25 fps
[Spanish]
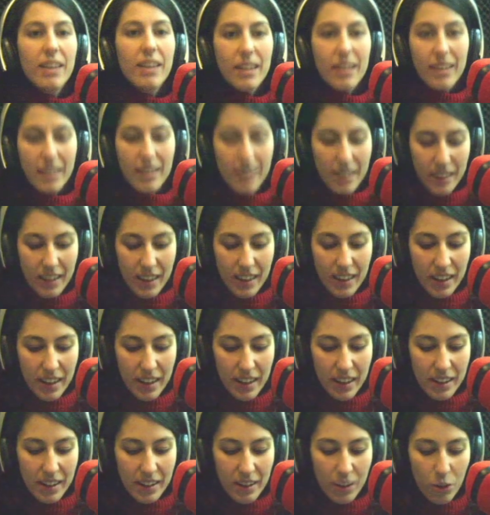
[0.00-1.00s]

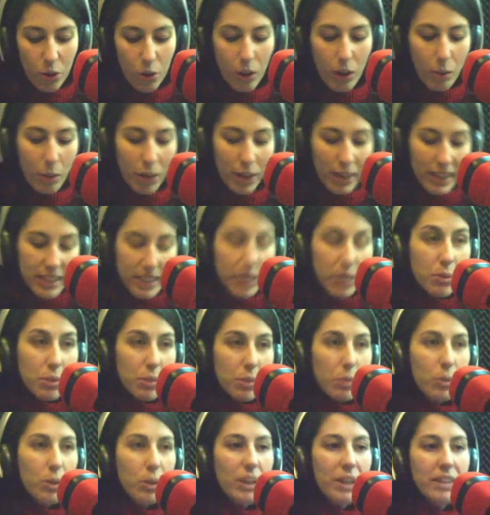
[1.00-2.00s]
Eh,
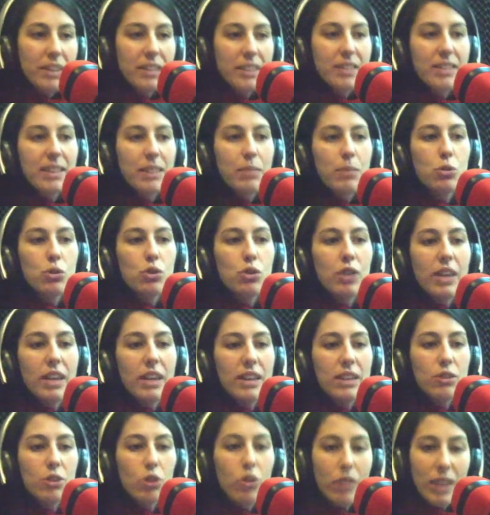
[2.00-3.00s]
colaborativo porque intentamos
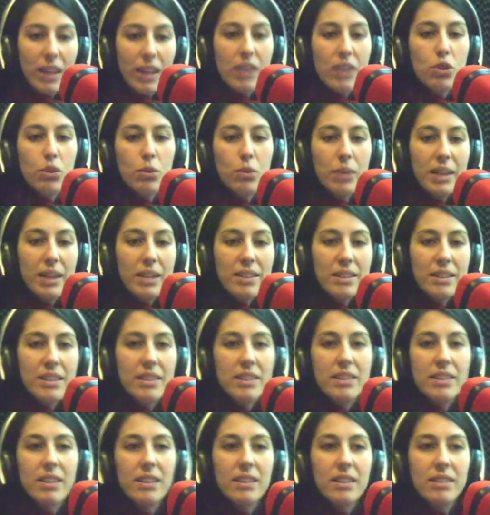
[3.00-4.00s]
que todas las obras
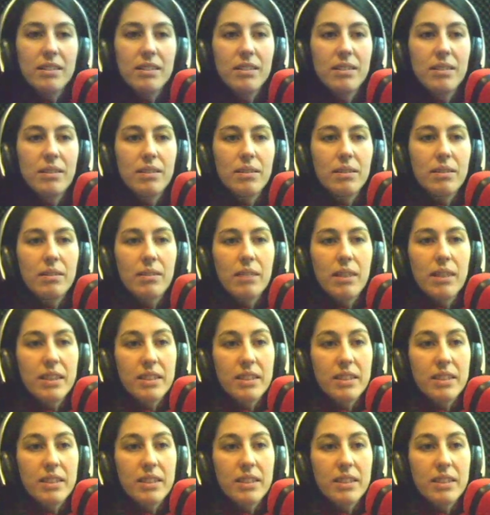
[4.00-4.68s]
estén,